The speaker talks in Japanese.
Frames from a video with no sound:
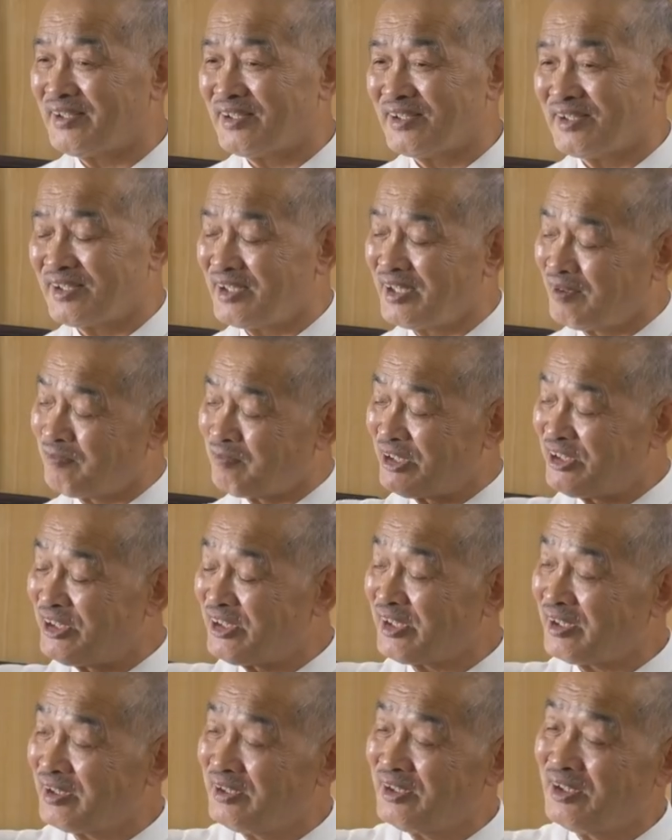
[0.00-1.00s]
いんですねやっぱり
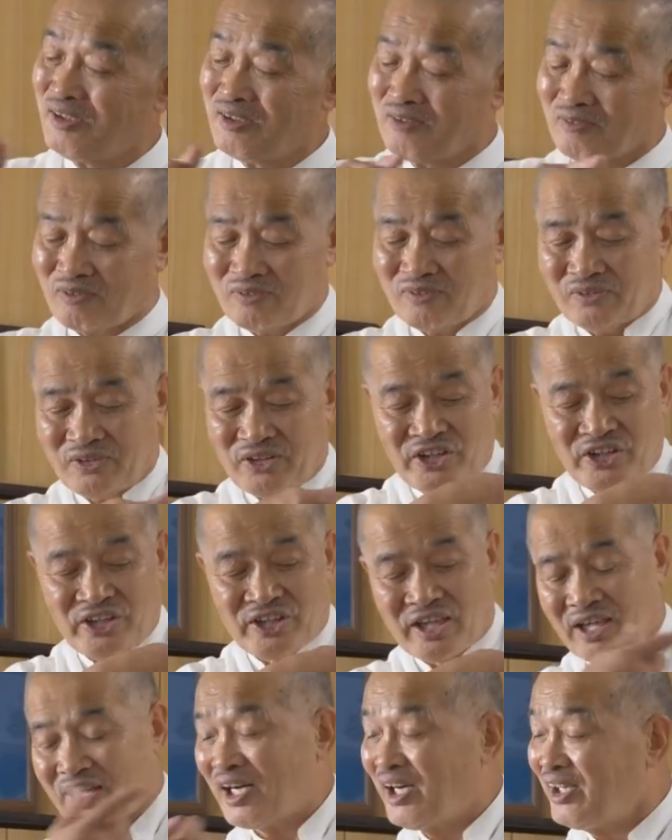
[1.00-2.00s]
膝この肘
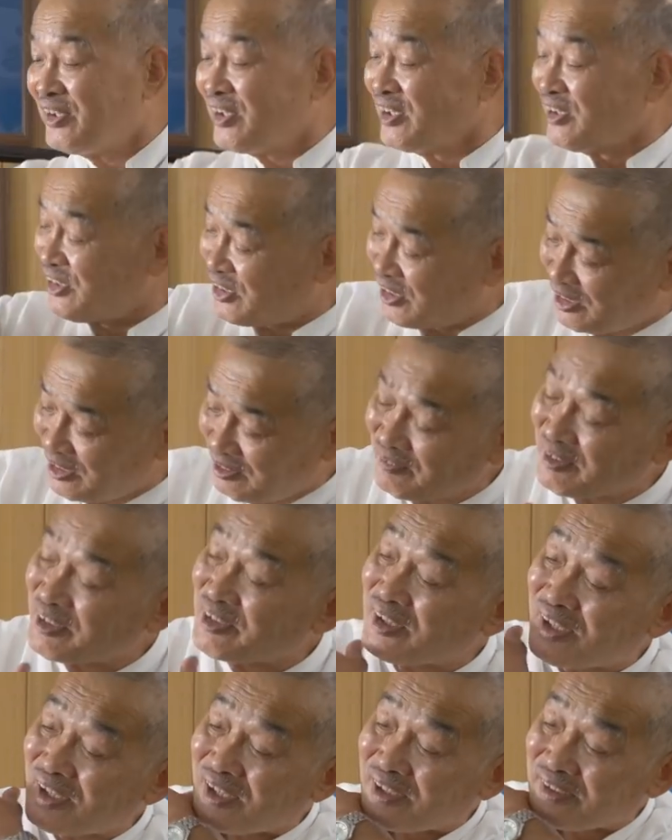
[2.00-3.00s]
が回転していきま
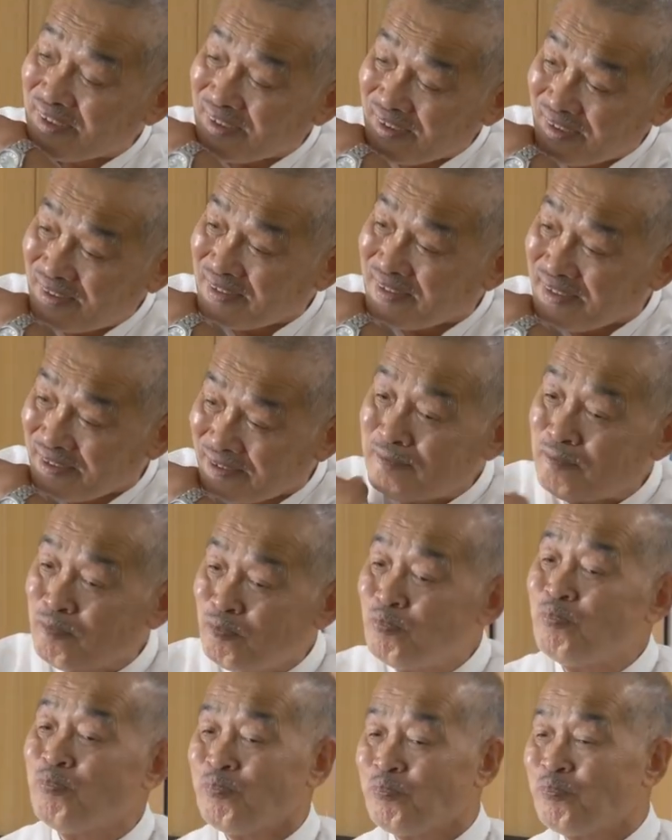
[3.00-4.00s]
すけど肩がね
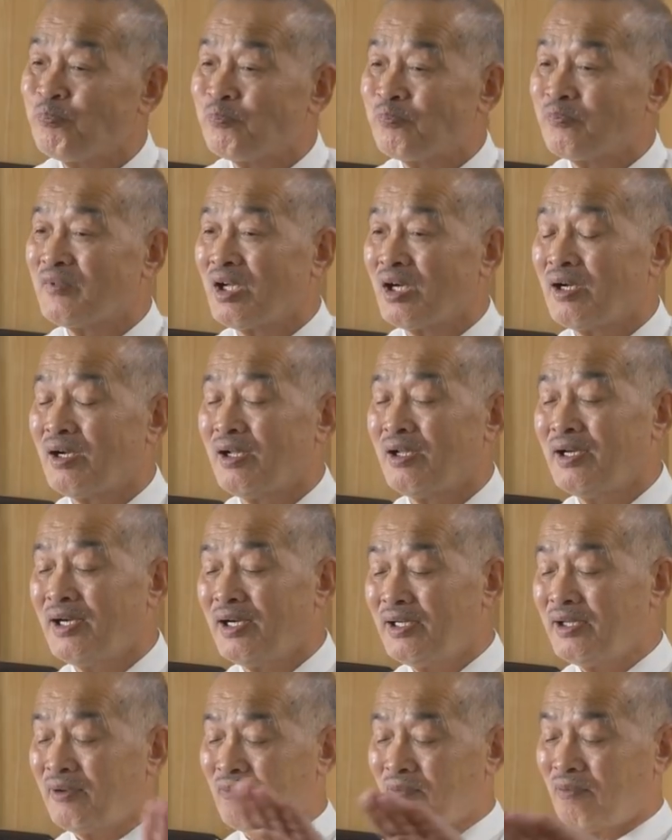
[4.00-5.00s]
だからやは
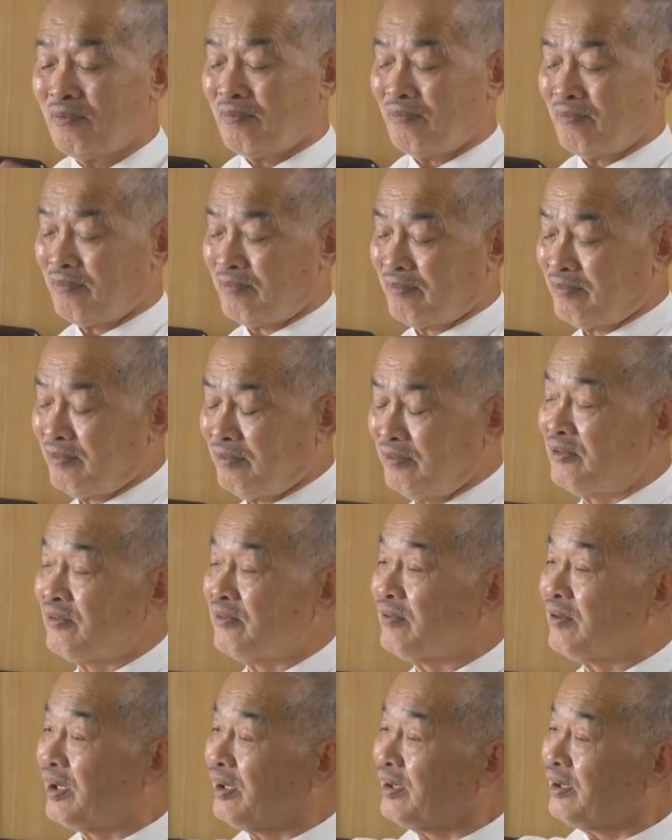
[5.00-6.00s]
りこうこういう
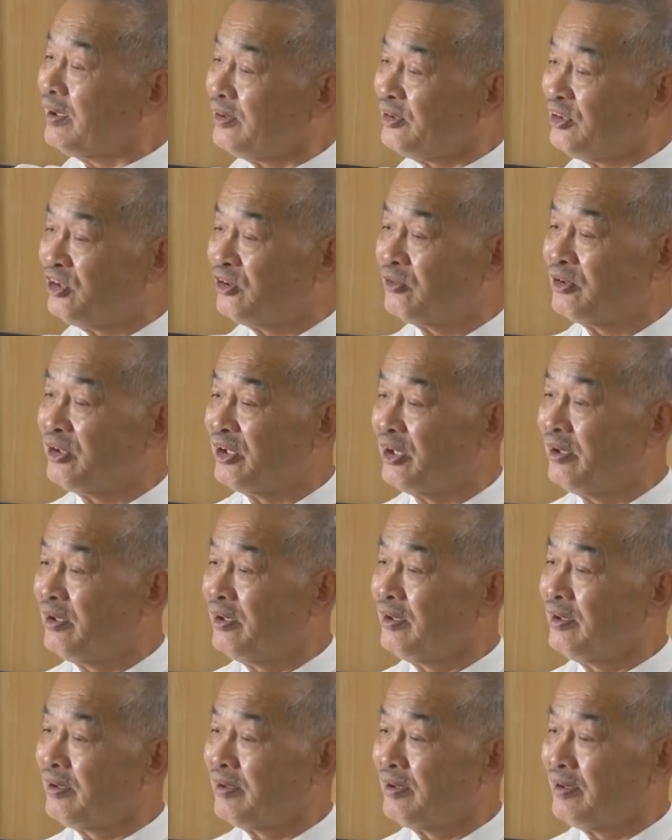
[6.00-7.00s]
のが非常に
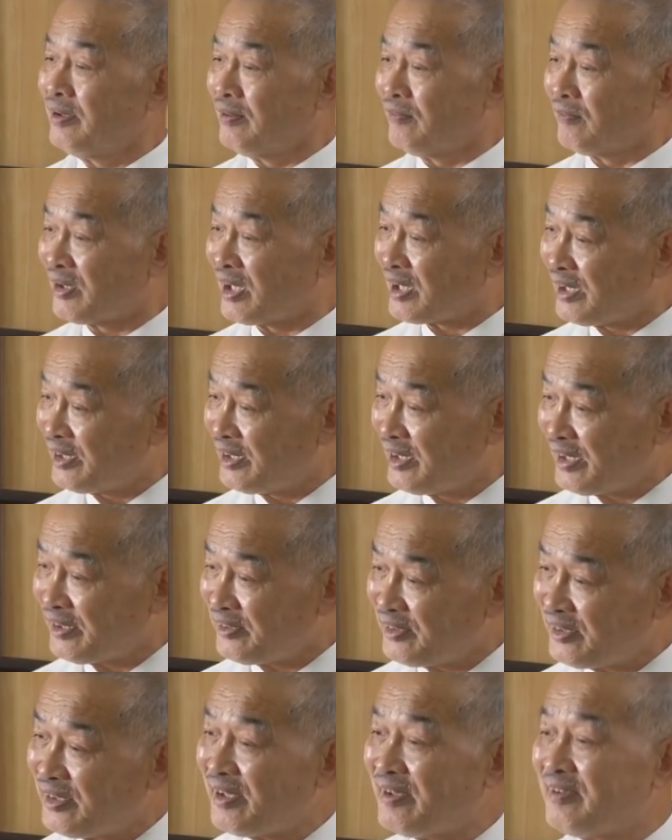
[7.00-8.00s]
お腹でやっ
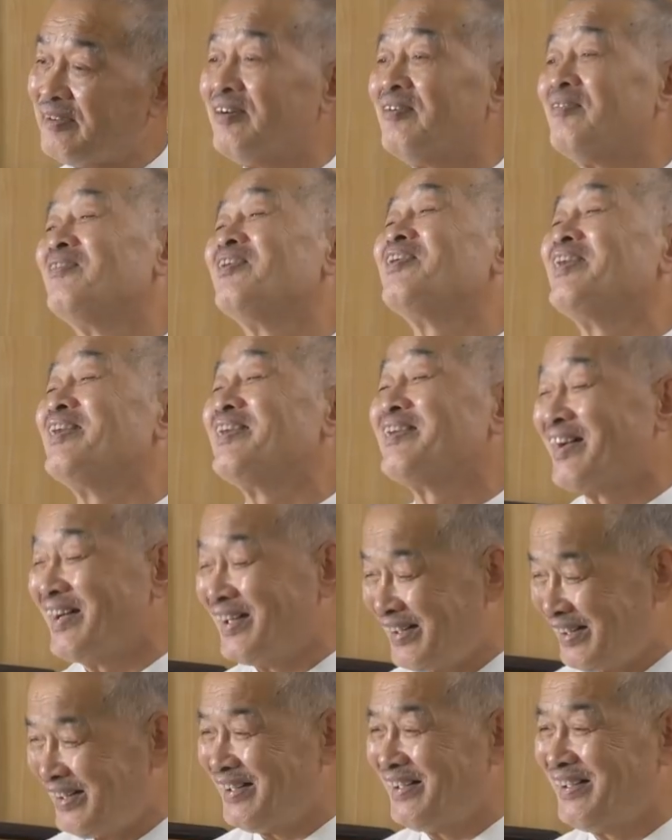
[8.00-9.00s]
てたように思うんですが
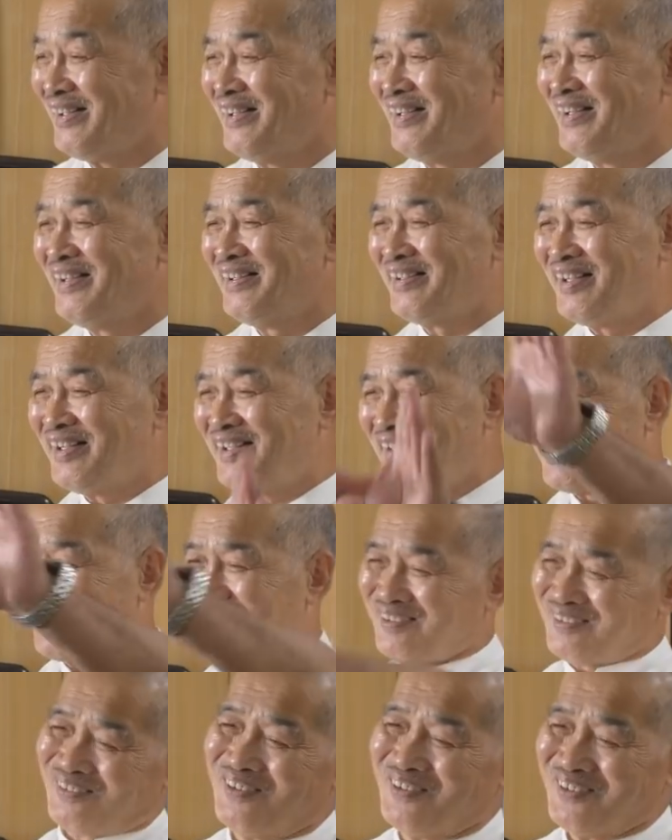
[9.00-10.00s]
ね手で
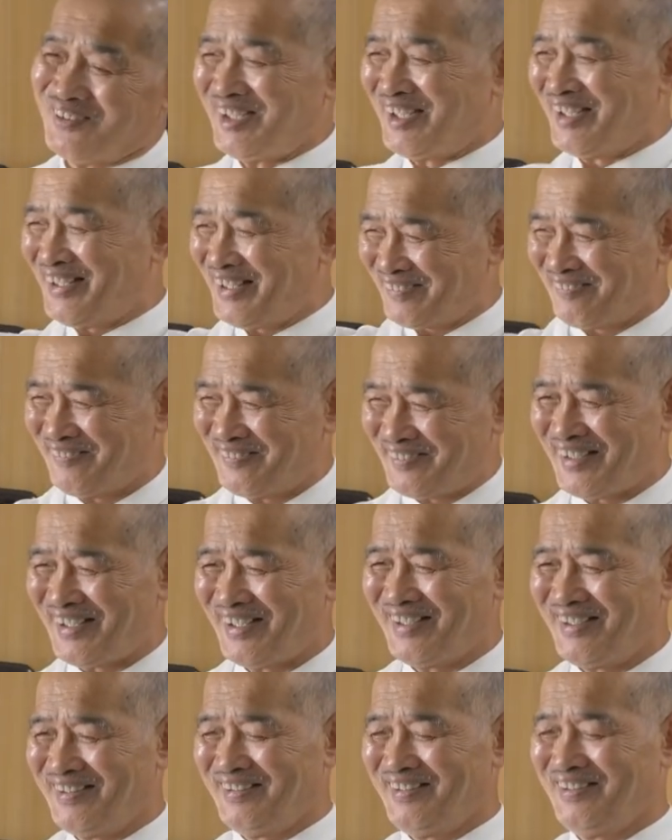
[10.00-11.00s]
こうじゃなくて
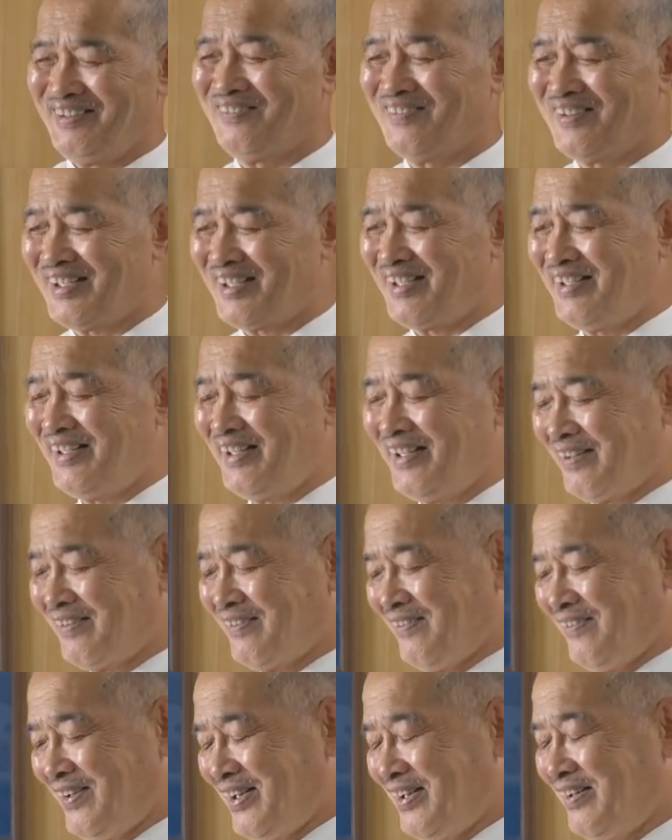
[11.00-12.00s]
お腹で
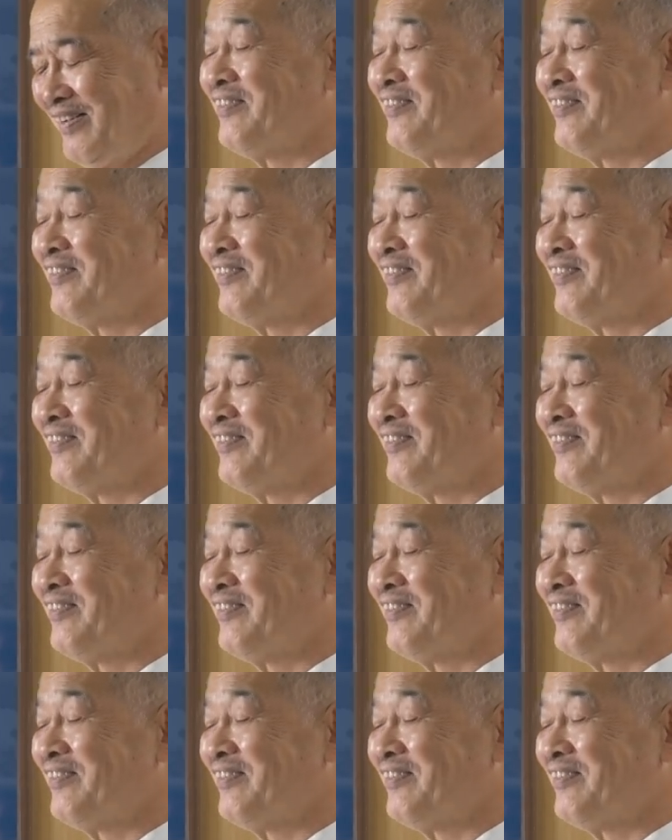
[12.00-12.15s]
こうやる